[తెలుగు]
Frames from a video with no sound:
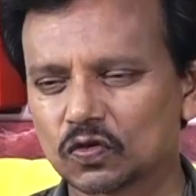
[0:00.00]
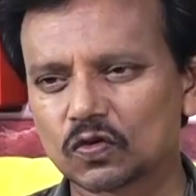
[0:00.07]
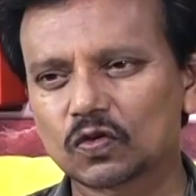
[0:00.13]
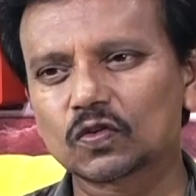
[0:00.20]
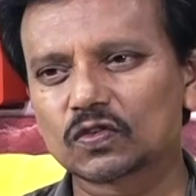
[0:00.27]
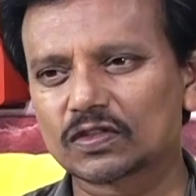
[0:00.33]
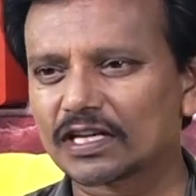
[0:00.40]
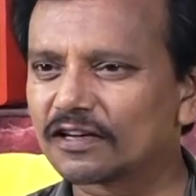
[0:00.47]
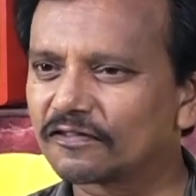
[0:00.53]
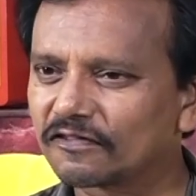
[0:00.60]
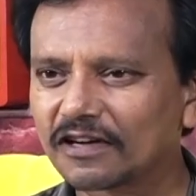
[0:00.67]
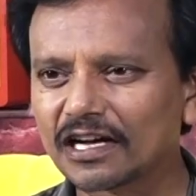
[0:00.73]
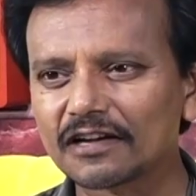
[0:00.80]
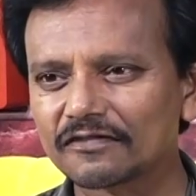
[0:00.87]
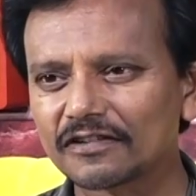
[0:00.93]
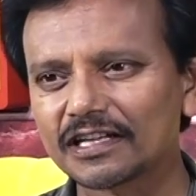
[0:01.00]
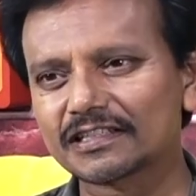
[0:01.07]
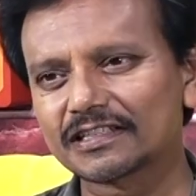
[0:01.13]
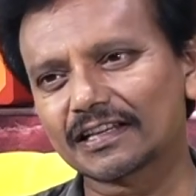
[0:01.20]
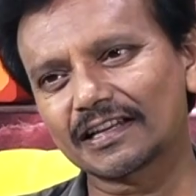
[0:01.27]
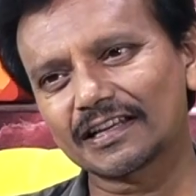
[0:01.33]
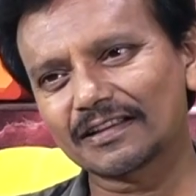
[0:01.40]
సో సెల్ఫ్
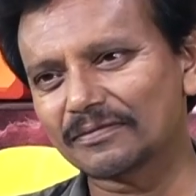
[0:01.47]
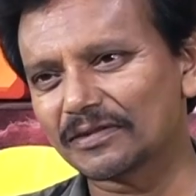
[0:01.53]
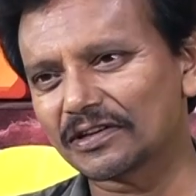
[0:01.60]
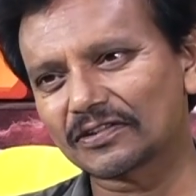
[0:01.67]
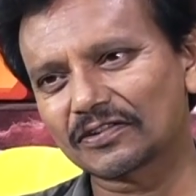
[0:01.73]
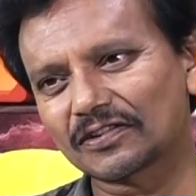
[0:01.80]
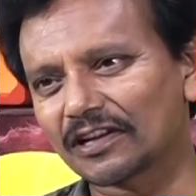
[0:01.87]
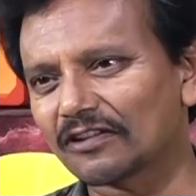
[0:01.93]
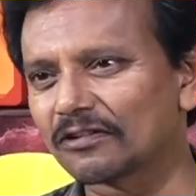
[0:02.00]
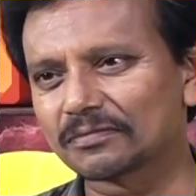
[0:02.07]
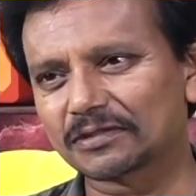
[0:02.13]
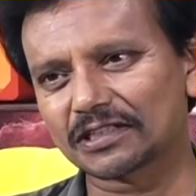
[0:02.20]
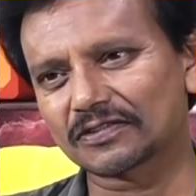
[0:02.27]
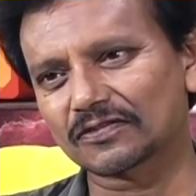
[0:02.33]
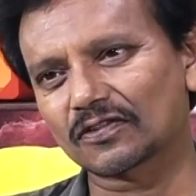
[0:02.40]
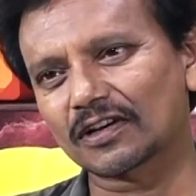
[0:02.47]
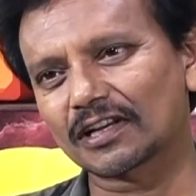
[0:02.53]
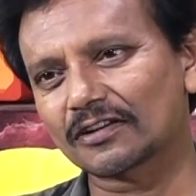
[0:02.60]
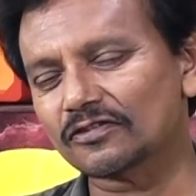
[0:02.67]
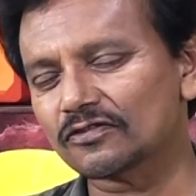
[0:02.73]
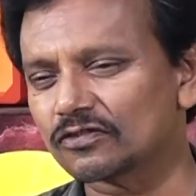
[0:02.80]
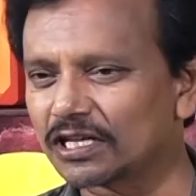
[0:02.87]
కాన్ఫిడెన్స్ అనేది మీరు డెవలప్
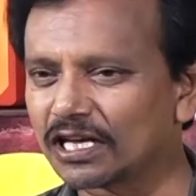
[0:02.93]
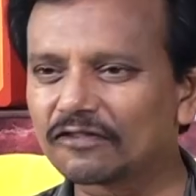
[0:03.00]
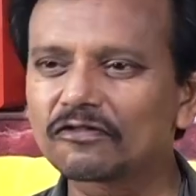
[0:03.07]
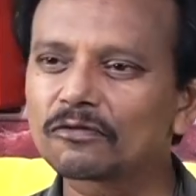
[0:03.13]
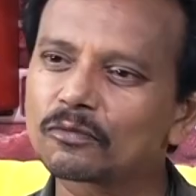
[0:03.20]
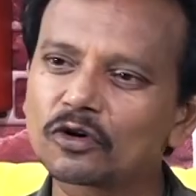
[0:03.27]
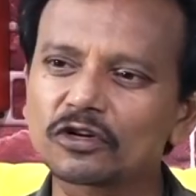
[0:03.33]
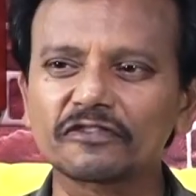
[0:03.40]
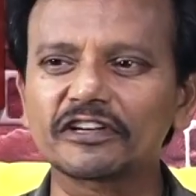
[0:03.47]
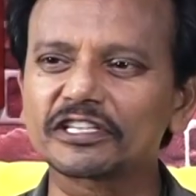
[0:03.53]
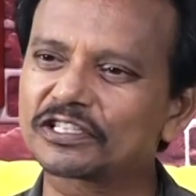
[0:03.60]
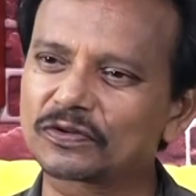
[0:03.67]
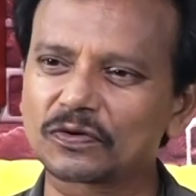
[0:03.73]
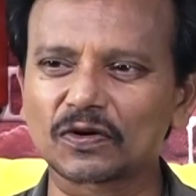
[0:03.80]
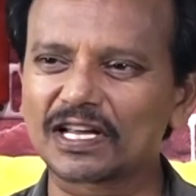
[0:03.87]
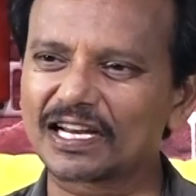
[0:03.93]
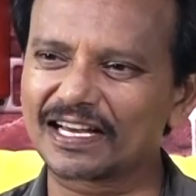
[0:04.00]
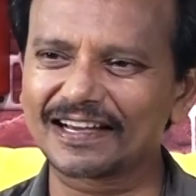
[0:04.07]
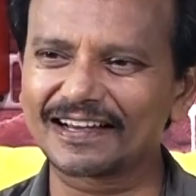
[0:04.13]
చేసుకోగలరు సెల్ఫ్ మోటివేషన్ కూడా